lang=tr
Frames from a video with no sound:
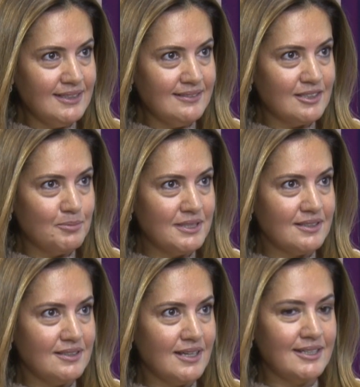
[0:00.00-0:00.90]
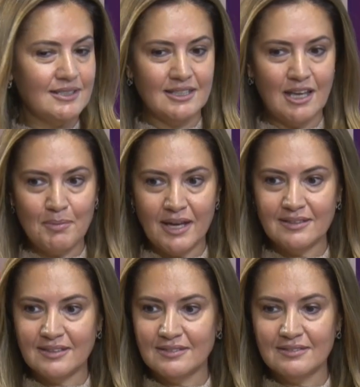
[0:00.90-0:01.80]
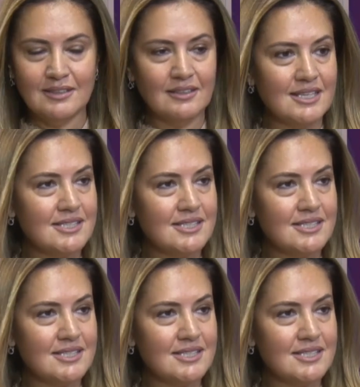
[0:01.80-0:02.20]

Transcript: değil tabii. Yani hemen yanında